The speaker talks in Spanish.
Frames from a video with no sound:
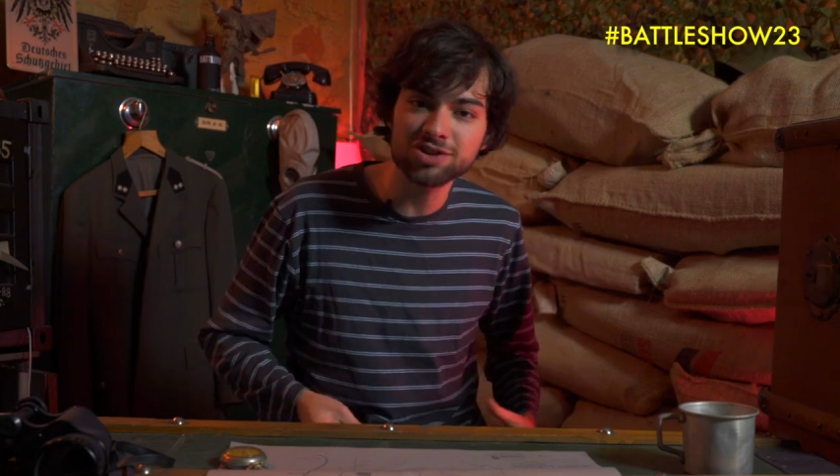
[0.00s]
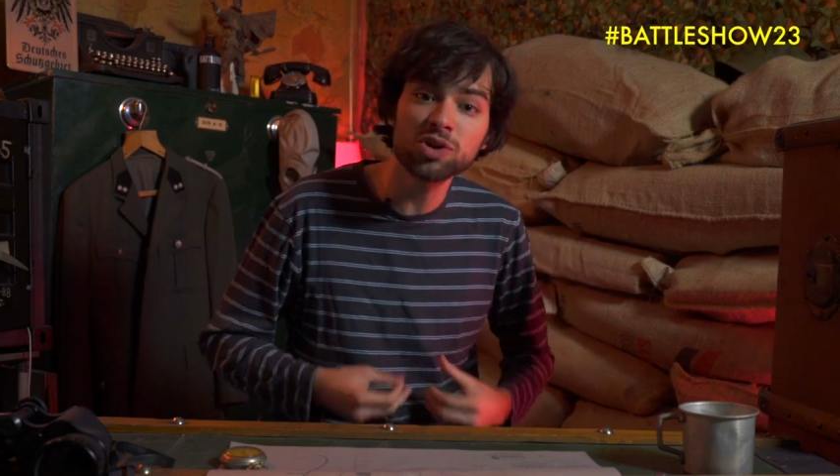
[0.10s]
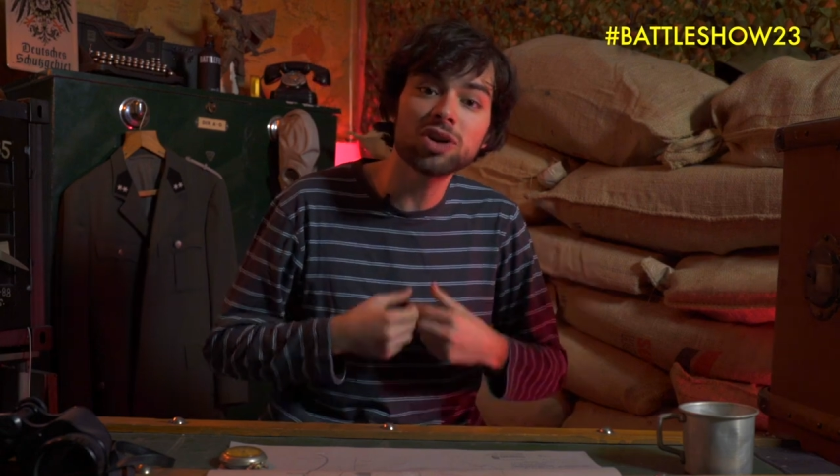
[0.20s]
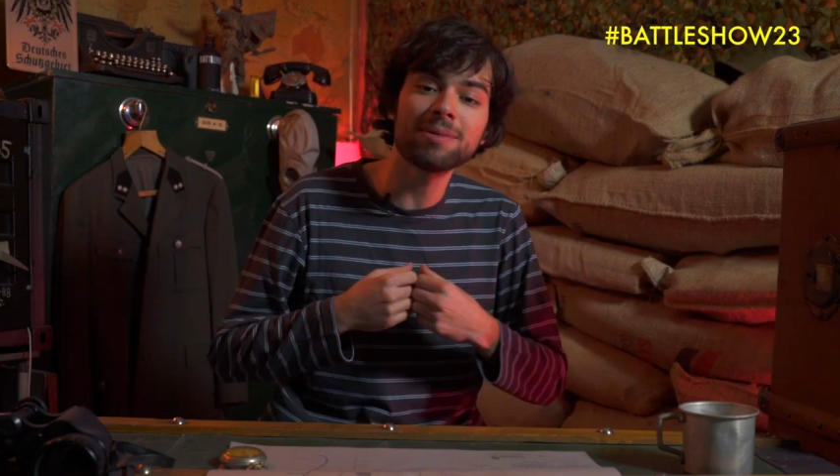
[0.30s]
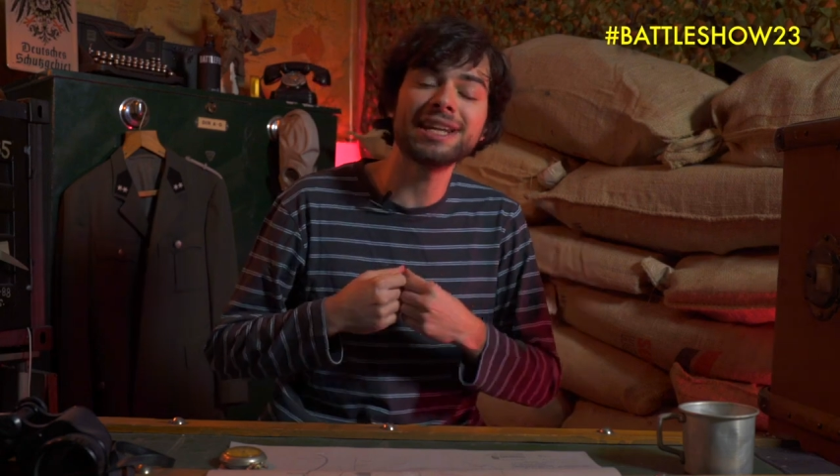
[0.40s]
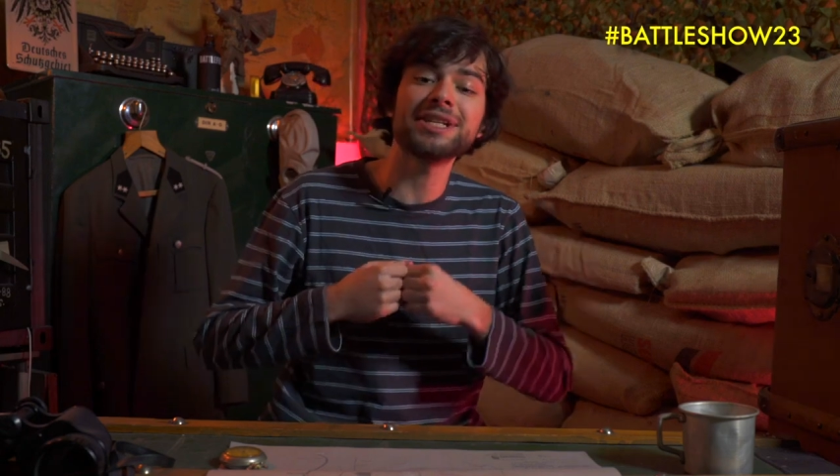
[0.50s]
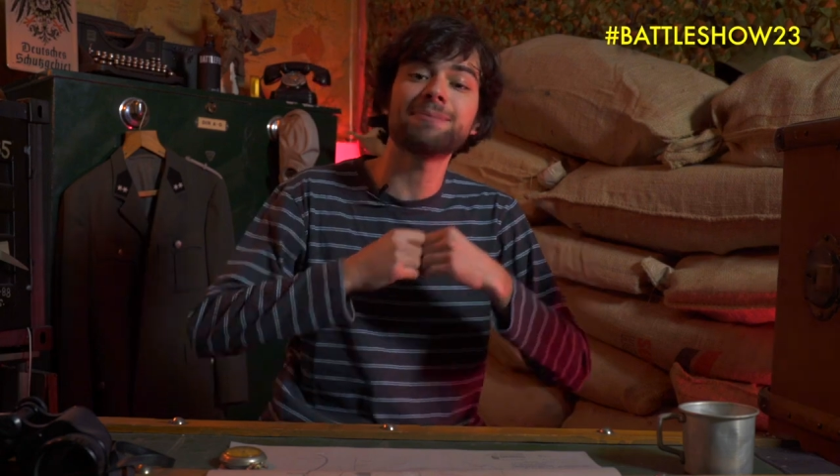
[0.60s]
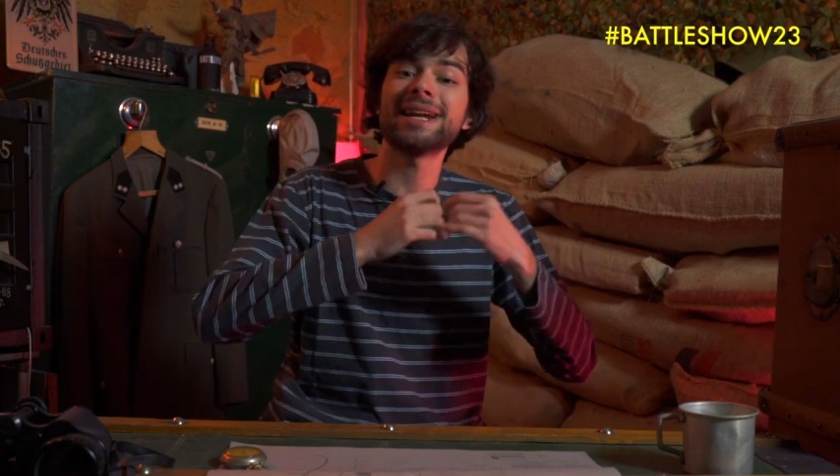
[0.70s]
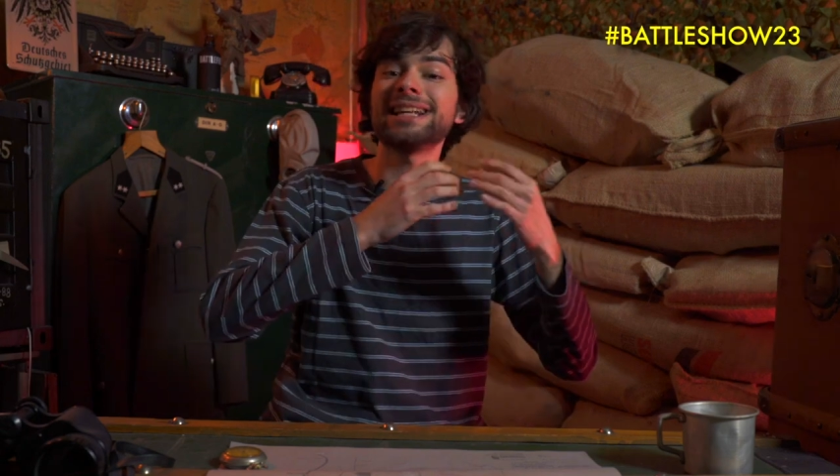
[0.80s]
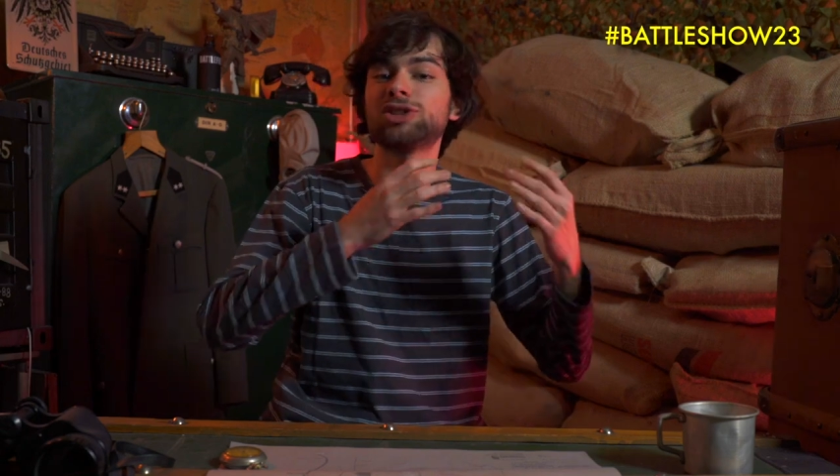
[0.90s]
que son globales
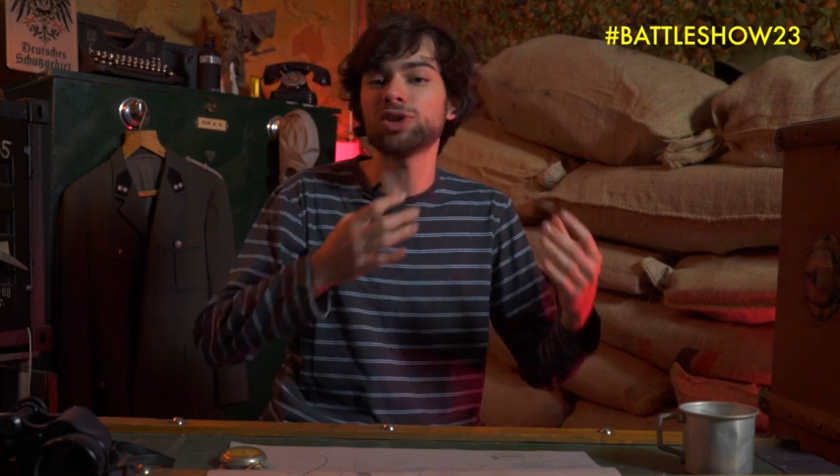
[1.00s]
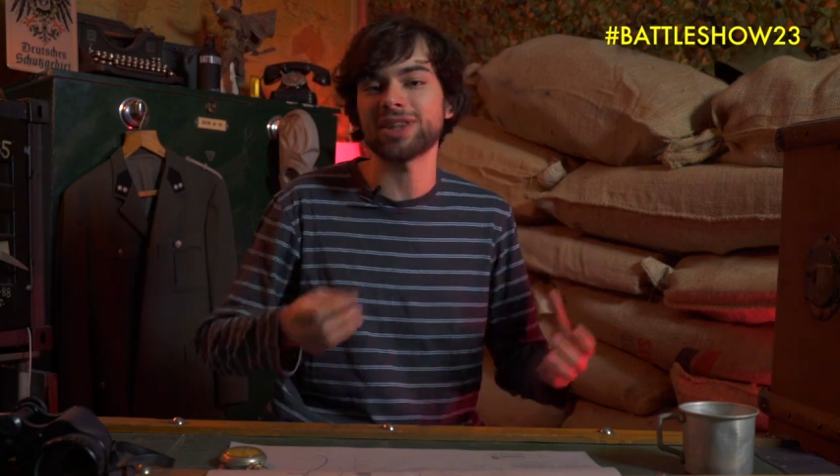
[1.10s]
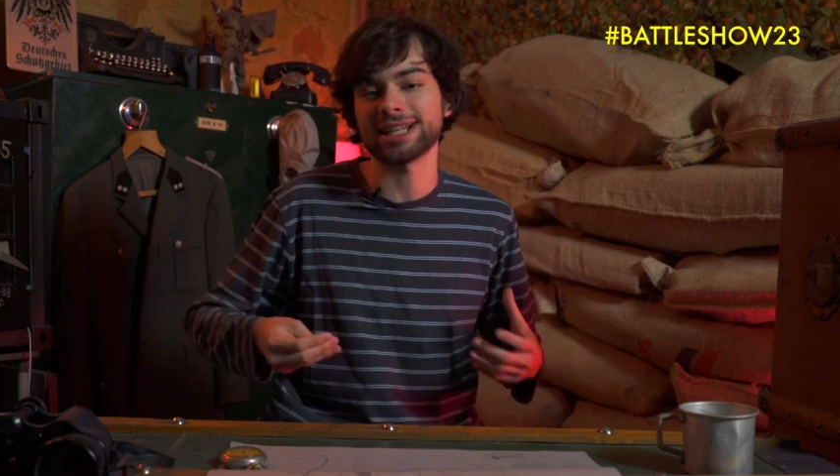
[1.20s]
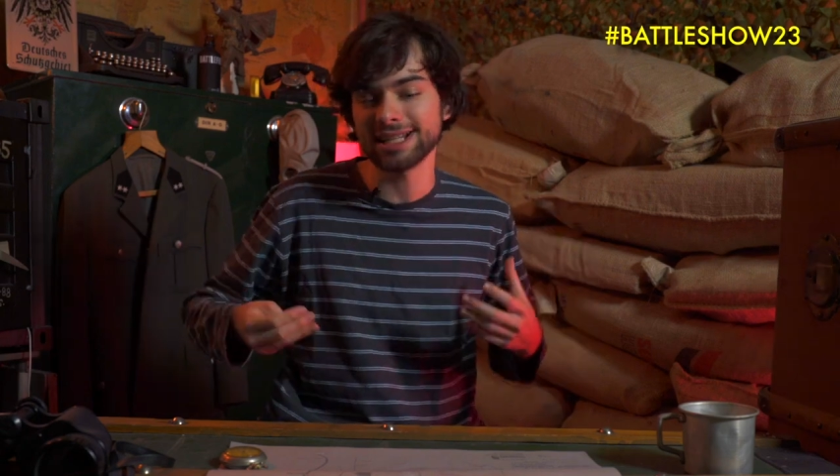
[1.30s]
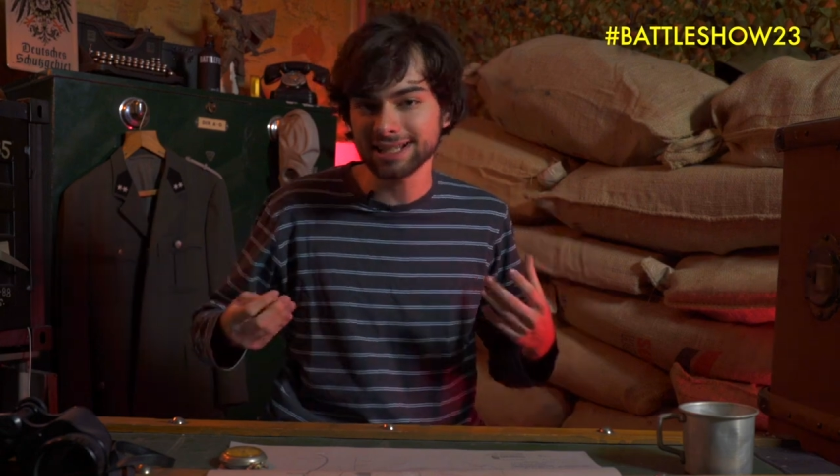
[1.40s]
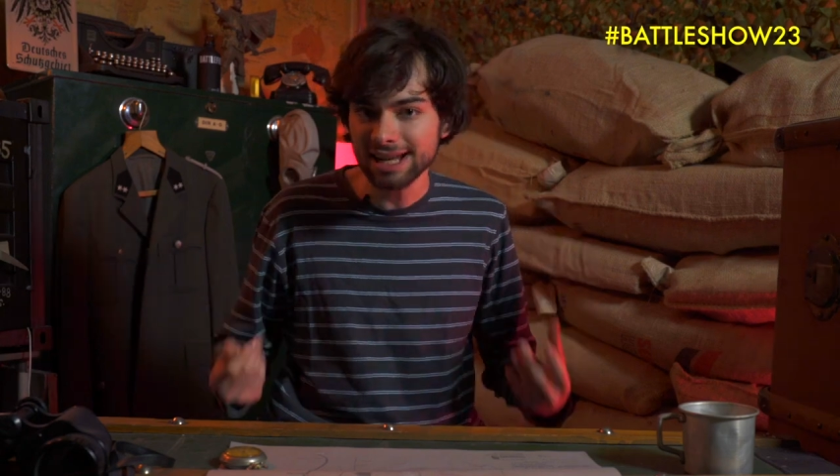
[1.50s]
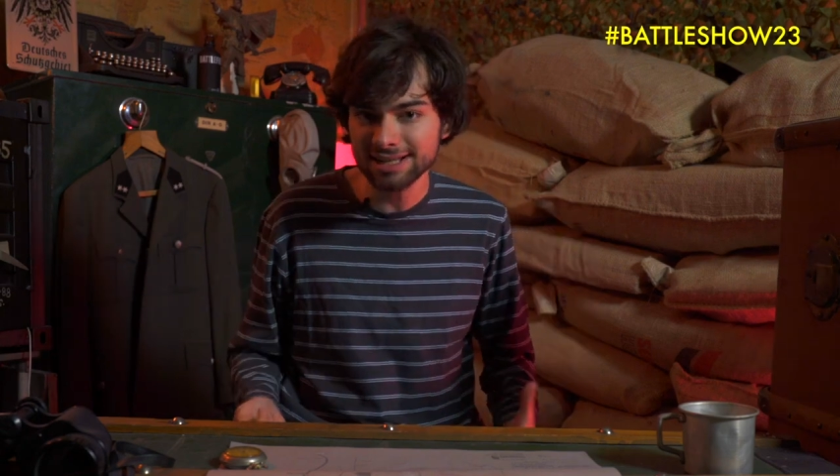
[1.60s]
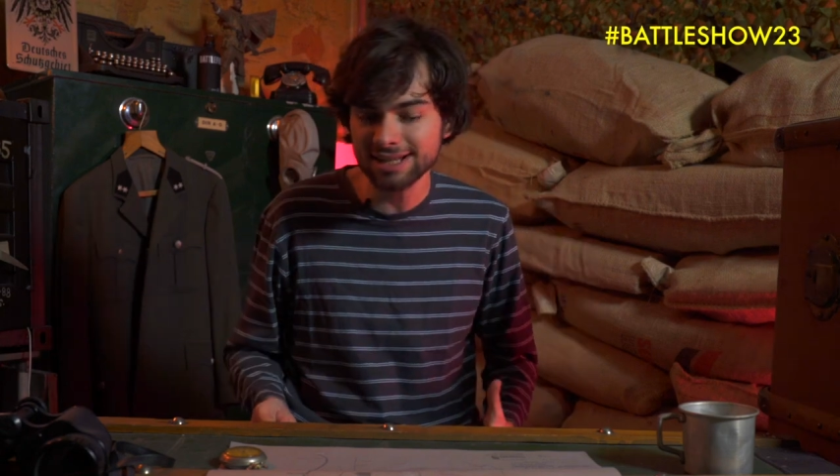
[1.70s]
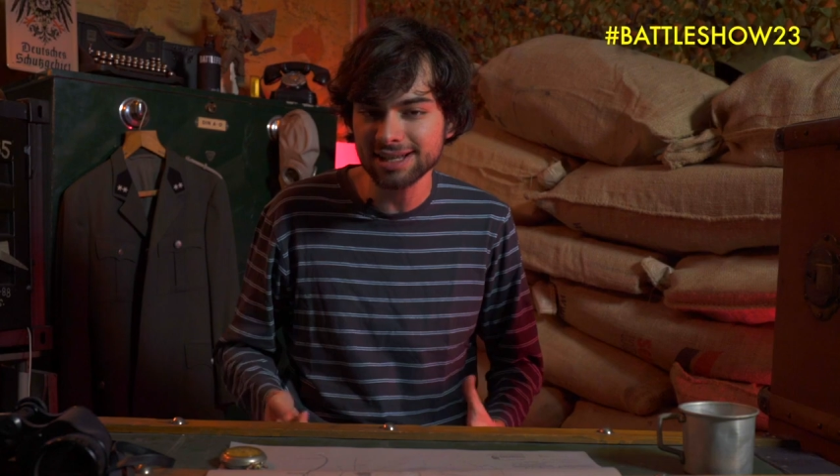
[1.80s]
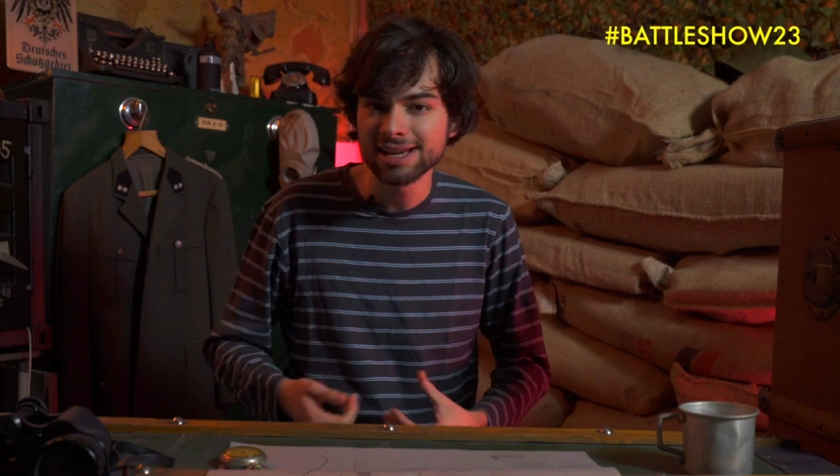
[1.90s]
para todas las
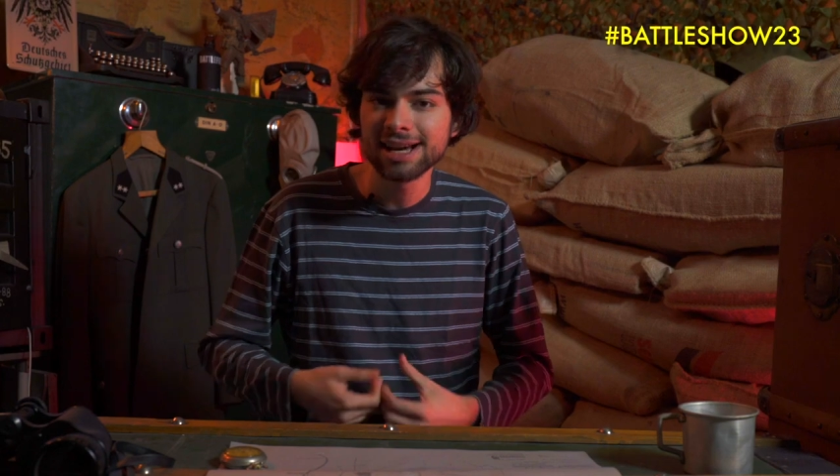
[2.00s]
clases,